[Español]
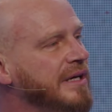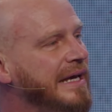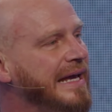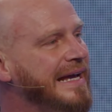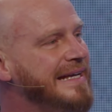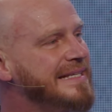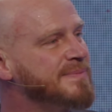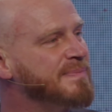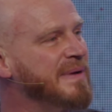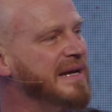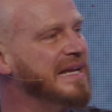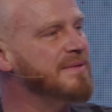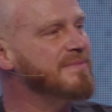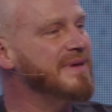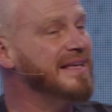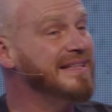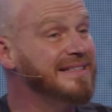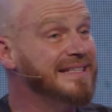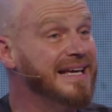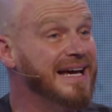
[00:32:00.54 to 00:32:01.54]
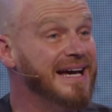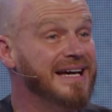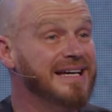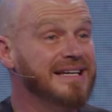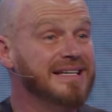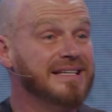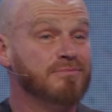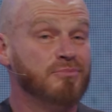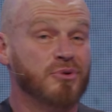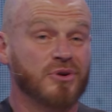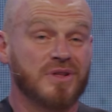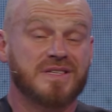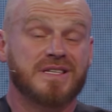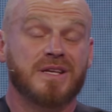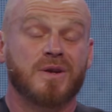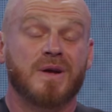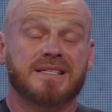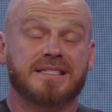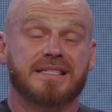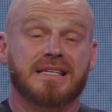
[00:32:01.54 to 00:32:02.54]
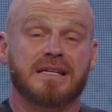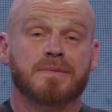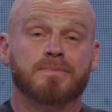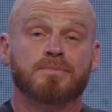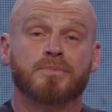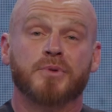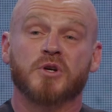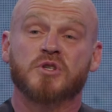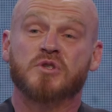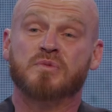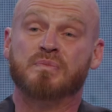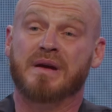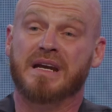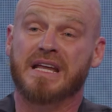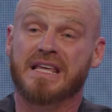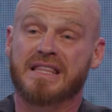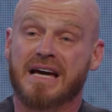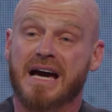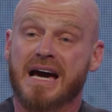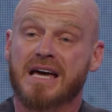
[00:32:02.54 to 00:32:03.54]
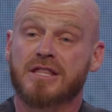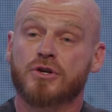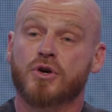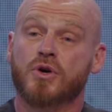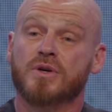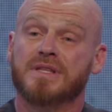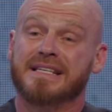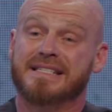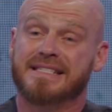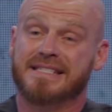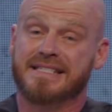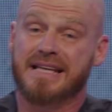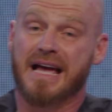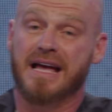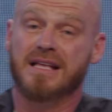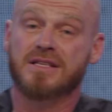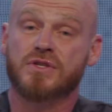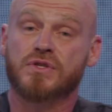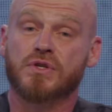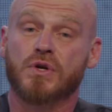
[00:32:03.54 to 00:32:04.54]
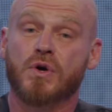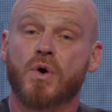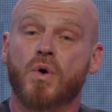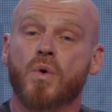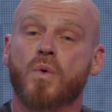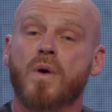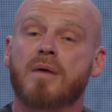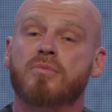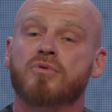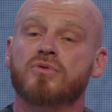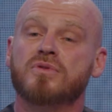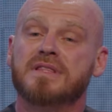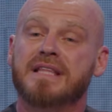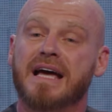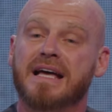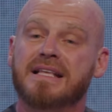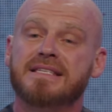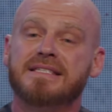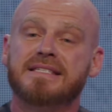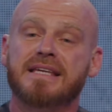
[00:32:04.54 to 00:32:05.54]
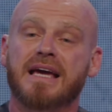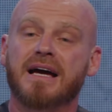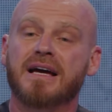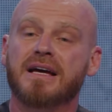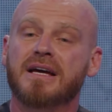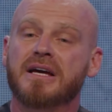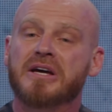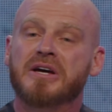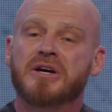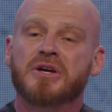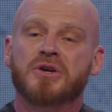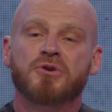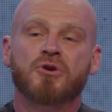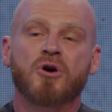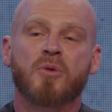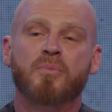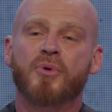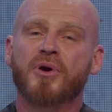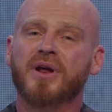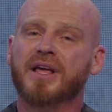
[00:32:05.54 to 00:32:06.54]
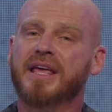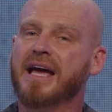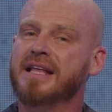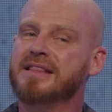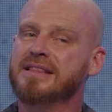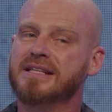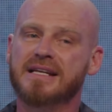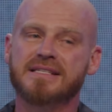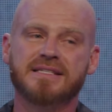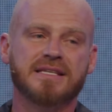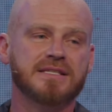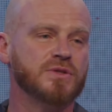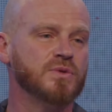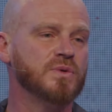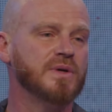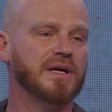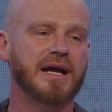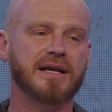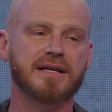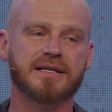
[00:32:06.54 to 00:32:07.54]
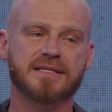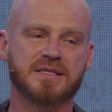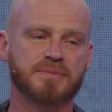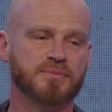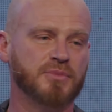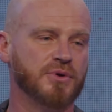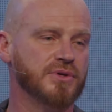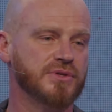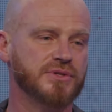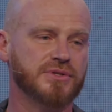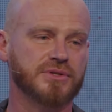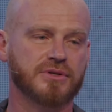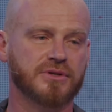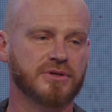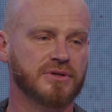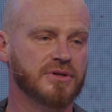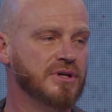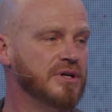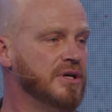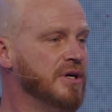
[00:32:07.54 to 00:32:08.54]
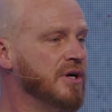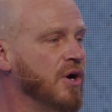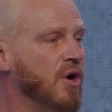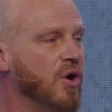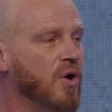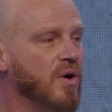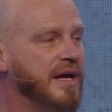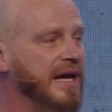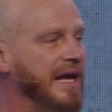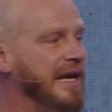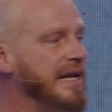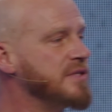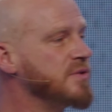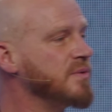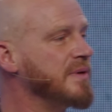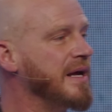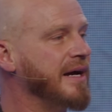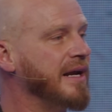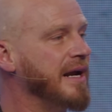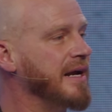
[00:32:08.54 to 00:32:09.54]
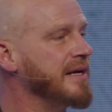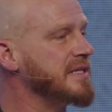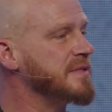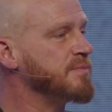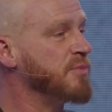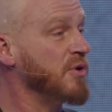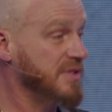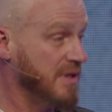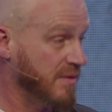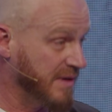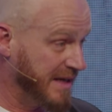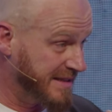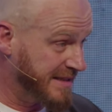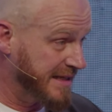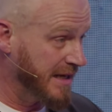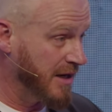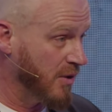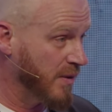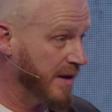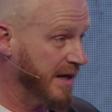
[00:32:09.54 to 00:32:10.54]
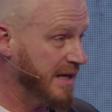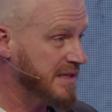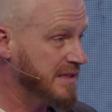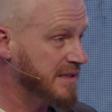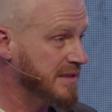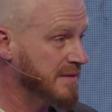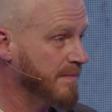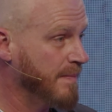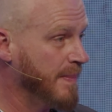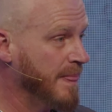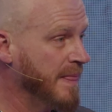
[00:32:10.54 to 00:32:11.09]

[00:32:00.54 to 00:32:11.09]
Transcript: experimenta, por decirlo así, prosperidad o descanso o abundancia, no porque Andrés es un gran esposo o que él es una gran esposa, aunque sí lo es,